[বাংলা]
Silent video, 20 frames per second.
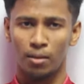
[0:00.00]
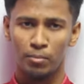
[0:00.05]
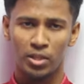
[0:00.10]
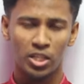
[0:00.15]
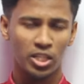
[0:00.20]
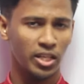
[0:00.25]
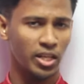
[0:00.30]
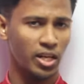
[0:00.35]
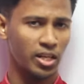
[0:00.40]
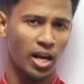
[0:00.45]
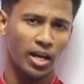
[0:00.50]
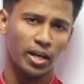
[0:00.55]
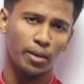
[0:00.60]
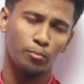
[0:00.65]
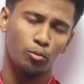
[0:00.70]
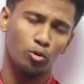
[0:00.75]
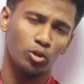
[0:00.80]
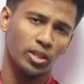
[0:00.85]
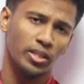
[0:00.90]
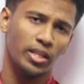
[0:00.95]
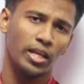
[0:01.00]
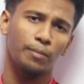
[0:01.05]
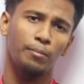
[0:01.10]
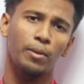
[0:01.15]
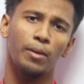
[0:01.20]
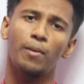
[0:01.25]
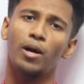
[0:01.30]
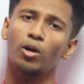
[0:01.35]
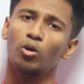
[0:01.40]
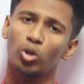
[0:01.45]
বৃষ্টিকে তাকে পড়তে
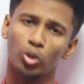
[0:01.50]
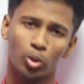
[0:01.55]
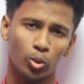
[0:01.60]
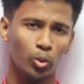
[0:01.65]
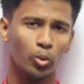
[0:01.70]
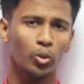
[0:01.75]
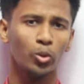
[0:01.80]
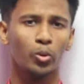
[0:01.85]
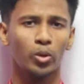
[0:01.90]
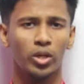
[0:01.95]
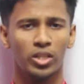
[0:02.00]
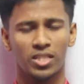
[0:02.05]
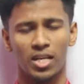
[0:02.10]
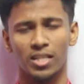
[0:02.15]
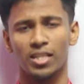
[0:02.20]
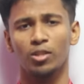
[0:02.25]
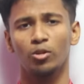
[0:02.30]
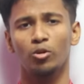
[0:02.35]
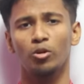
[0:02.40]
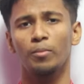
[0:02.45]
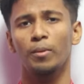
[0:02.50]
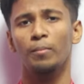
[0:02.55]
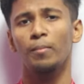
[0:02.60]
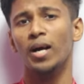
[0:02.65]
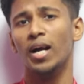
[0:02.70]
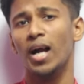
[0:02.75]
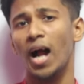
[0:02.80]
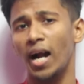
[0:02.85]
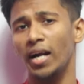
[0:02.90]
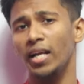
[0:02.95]
দেখবে বা কত কোন করে ছাতা ধরবে
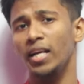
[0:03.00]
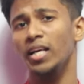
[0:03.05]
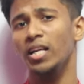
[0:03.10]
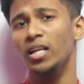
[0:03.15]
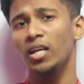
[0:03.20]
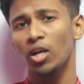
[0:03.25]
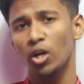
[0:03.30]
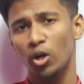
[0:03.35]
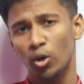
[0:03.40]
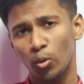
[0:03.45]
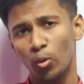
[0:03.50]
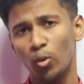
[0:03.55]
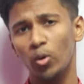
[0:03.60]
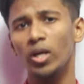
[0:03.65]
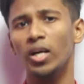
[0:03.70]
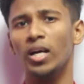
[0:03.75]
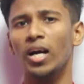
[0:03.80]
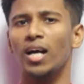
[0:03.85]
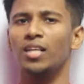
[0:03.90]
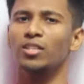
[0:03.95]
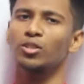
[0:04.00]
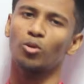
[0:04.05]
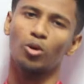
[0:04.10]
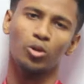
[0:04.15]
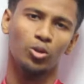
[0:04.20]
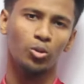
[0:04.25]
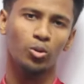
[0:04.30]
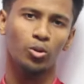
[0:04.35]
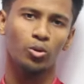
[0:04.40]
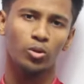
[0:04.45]
বা গাড়ির কোন কাজ
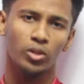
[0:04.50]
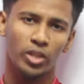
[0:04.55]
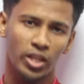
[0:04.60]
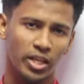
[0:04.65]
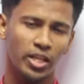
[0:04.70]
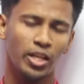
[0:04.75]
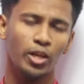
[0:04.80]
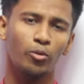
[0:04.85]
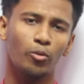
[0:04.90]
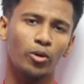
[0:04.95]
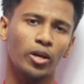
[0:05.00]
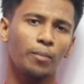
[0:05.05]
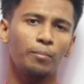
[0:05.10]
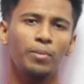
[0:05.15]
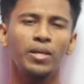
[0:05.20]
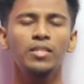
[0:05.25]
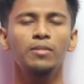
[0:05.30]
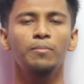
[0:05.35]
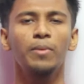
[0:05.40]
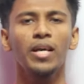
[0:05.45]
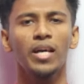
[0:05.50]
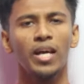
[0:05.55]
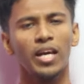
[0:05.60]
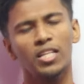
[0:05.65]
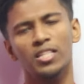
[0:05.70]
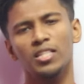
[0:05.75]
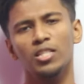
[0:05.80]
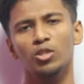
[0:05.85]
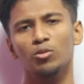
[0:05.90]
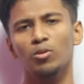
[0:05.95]
কত ডিগ্রি কোণে ভিজবে
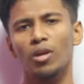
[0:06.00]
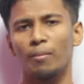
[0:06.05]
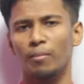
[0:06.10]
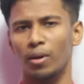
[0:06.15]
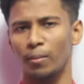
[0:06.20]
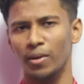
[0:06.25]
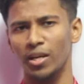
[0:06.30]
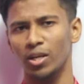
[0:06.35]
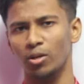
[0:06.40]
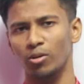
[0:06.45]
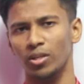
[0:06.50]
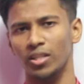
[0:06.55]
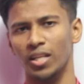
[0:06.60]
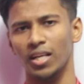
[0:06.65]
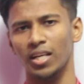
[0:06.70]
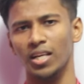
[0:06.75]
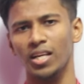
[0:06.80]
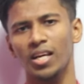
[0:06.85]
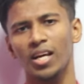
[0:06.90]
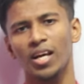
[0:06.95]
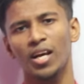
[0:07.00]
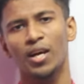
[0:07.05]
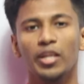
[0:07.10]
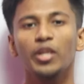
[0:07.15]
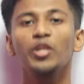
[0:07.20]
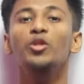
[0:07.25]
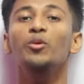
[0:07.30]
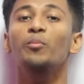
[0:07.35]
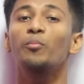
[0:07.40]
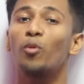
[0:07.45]
এই জিনিসগুলো আমরা বের করে থাকি
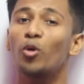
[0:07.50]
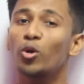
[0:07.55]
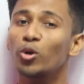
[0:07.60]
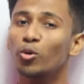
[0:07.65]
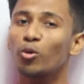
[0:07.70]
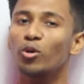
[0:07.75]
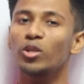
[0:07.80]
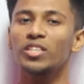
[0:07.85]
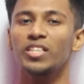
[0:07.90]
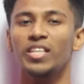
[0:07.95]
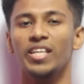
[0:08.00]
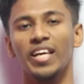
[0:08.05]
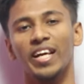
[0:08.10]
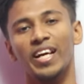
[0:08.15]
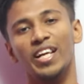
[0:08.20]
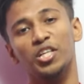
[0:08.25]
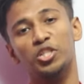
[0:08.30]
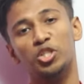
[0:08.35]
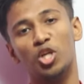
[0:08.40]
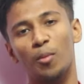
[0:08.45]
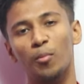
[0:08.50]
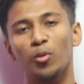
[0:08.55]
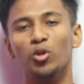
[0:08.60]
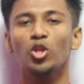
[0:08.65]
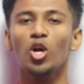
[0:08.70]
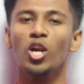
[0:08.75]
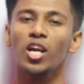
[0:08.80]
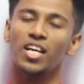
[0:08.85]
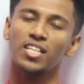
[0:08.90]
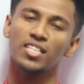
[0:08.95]
কিন্তু বোর্ড করছেন এখানে
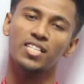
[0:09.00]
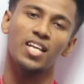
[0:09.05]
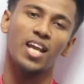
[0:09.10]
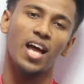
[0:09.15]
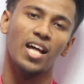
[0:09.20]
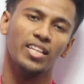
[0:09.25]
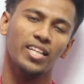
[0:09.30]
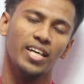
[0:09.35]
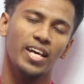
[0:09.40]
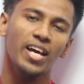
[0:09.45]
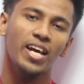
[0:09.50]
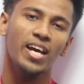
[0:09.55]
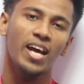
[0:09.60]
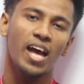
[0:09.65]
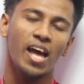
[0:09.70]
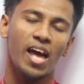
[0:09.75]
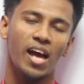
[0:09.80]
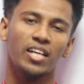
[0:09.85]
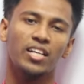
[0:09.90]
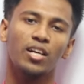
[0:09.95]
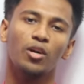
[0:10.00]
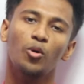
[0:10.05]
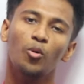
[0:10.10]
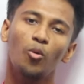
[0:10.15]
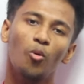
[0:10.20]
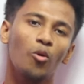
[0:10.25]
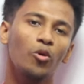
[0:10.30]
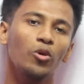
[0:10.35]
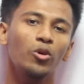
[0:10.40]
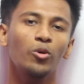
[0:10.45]
সমতল রাস্তা না দিয়ে একটা
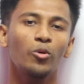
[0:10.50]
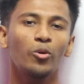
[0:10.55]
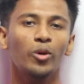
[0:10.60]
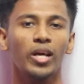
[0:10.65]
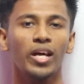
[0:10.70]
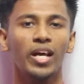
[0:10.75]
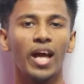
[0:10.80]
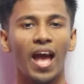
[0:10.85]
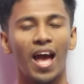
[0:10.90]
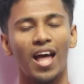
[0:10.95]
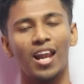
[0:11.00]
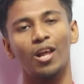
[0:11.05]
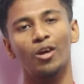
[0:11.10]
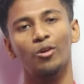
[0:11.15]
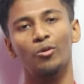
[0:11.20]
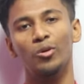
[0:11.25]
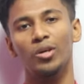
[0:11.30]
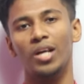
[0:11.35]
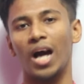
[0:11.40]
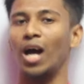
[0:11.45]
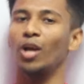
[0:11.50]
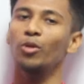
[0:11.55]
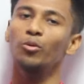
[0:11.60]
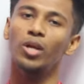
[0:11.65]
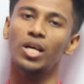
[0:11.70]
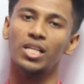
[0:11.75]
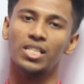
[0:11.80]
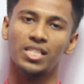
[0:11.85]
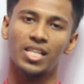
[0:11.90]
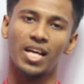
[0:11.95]
কোন করে হেলানো ঢালু
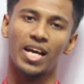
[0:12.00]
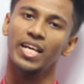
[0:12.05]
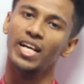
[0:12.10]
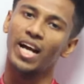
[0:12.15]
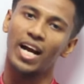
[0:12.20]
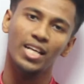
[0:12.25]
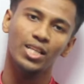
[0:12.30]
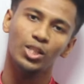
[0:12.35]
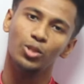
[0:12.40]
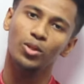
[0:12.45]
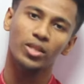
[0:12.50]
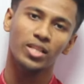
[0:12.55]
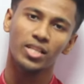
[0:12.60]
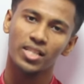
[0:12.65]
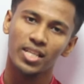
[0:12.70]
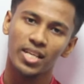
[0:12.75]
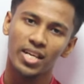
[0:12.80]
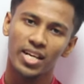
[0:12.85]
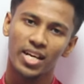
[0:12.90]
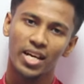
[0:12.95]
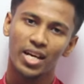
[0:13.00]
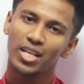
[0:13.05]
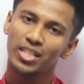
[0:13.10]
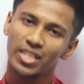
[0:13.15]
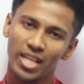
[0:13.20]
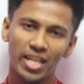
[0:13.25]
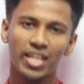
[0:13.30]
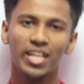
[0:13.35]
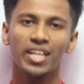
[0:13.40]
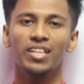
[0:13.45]
রাস্তায় গাড়ি চলতেছে
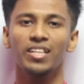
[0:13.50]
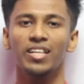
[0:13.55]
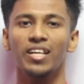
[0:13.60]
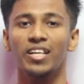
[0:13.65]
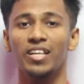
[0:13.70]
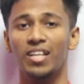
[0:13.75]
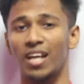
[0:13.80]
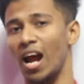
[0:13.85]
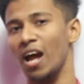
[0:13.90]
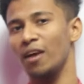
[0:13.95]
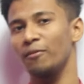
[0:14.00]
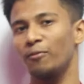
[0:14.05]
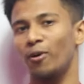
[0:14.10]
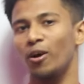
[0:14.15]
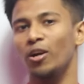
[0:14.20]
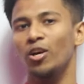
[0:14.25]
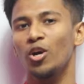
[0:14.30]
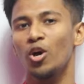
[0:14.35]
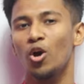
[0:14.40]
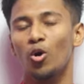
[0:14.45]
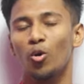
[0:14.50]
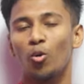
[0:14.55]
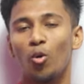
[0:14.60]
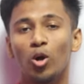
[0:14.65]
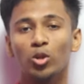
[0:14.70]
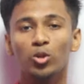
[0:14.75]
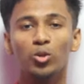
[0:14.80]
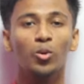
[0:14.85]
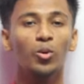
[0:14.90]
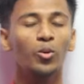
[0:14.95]
সেই ক্ষেত্রে ড্রাইভার
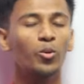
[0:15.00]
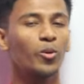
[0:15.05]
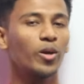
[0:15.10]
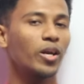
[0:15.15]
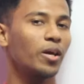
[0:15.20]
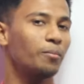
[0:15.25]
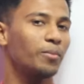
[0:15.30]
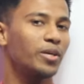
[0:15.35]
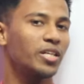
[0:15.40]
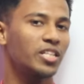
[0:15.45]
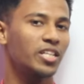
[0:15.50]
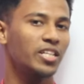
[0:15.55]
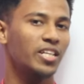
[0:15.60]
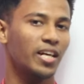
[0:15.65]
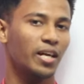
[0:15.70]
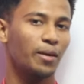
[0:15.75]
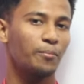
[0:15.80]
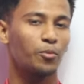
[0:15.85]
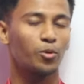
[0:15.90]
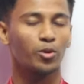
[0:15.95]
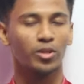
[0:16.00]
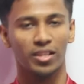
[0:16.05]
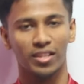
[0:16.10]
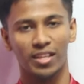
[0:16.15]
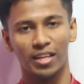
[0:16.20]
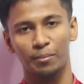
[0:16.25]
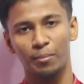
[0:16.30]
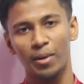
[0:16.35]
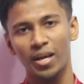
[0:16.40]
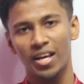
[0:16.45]
কত কোণে বৃষ্টিটাকে পড়তে
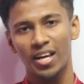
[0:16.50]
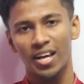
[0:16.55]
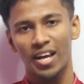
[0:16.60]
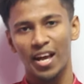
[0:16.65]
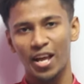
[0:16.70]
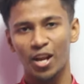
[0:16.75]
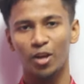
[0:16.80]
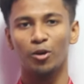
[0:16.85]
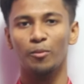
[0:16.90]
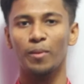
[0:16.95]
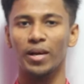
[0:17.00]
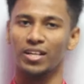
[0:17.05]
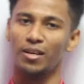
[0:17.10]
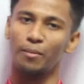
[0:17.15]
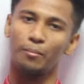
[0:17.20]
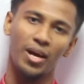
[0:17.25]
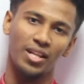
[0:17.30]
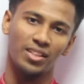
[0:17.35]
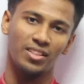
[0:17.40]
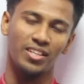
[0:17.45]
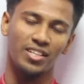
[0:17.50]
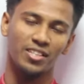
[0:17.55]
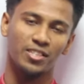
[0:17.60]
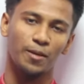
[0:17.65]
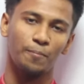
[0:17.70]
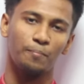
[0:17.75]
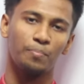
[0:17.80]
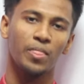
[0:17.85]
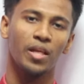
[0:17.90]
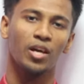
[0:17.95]
দেখবে এরকম একটা ম্যাথ
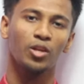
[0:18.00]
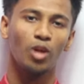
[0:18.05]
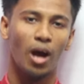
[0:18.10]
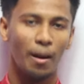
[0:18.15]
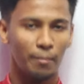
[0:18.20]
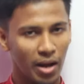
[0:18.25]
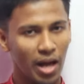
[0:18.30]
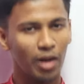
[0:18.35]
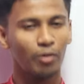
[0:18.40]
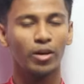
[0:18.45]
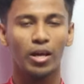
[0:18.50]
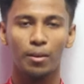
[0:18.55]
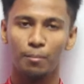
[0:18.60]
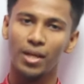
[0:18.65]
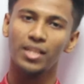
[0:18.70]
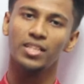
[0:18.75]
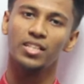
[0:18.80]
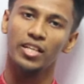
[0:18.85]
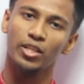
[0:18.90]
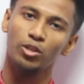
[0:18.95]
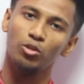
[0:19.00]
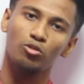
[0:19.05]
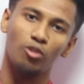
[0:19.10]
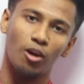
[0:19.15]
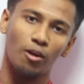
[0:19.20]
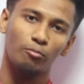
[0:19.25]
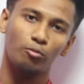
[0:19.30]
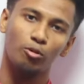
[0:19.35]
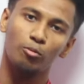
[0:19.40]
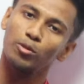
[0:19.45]
দিয়েছে তো আমরা এখন এই ম্যাথটা একটু
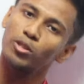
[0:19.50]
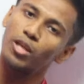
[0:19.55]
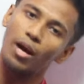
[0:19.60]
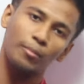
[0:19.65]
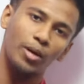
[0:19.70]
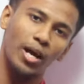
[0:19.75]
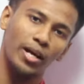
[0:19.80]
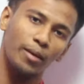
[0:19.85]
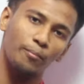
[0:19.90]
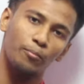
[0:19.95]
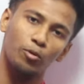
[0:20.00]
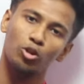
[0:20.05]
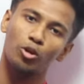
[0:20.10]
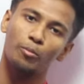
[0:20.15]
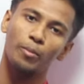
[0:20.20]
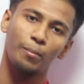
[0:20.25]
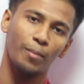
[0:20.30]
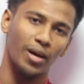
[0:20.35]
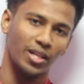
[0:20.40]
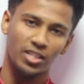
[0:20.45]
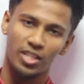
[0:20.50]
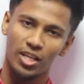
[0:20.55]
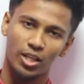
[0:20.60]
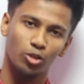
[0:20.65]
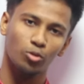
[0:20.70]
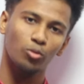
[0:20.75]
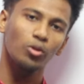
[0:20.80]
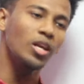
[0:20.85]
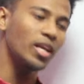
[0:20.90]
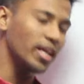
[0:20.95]
সলভ করবো তো আমি আগে প্রথমে ম্যাথটা
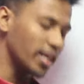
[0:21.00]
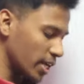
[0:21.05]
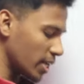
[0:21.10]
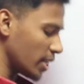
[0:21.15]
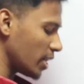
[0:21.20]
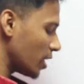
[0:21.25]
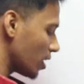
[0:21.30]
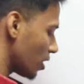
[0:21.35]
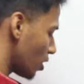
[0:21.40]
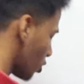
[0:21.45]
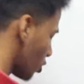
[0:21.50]
একটু লিখে নিই